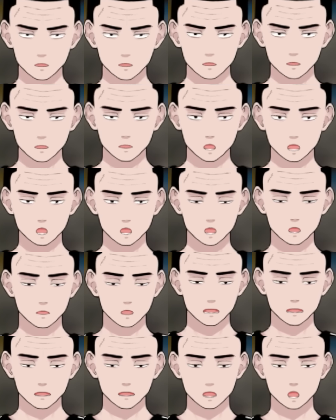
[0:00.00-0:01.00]
警察が
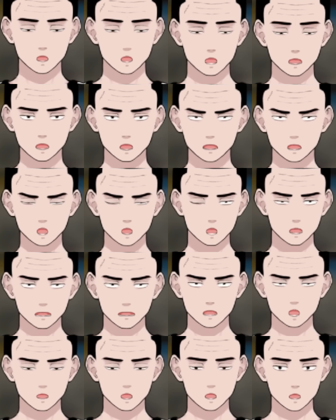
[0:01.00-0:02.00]
介入せざるを得ないよう
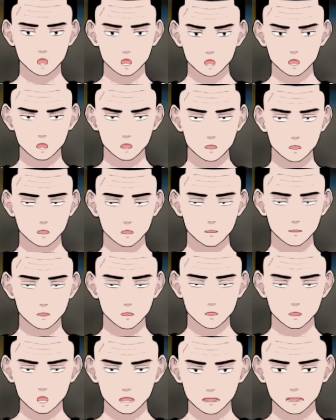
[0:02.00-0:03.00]
な状況に
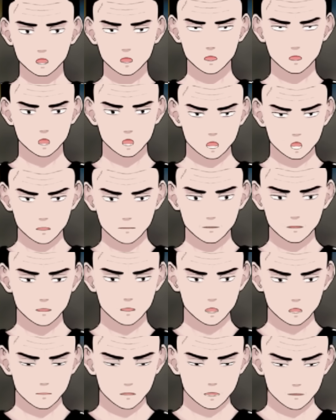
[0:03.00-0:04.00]
なると思います、これ
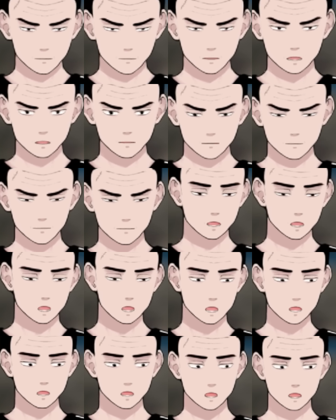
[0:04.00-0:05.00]
は。
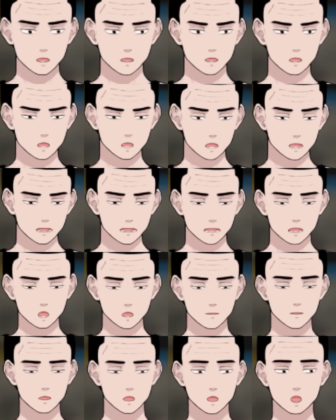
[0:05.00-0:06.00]
あ、
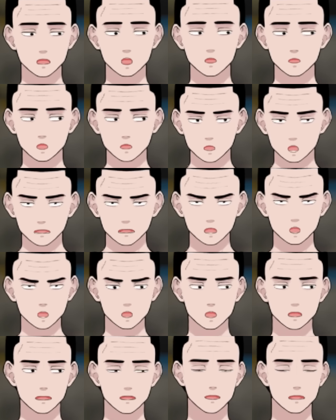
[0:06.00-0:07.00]
そうだったのね。いじめ
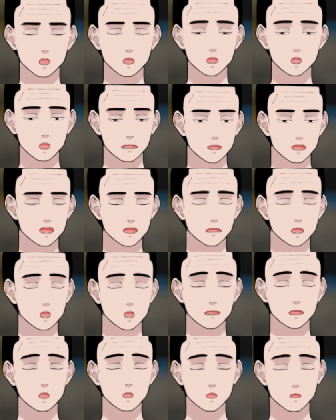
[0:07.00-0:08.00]
があったのね。はい、よかっ
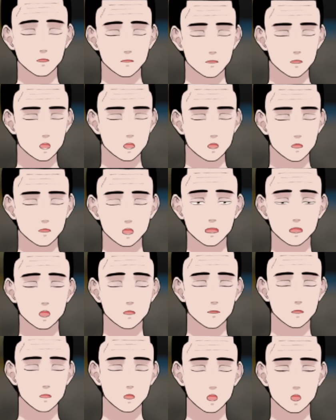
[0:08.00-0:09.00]
たです。気をつけてくだ
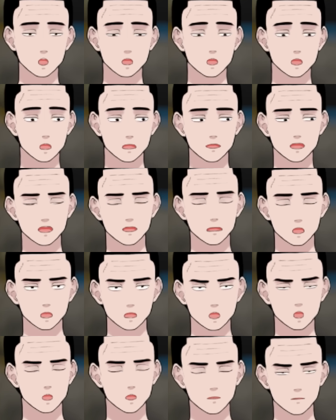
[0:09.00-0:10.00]
さい。で終わらないと
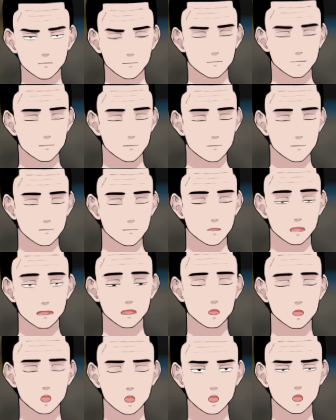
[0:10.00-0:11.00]
思います。と
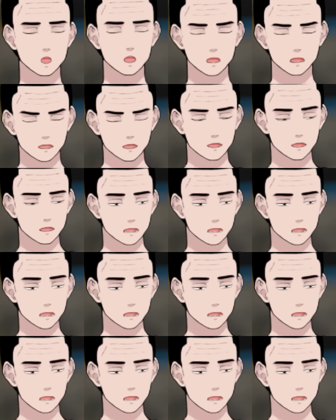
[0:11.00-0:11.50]
いうのは、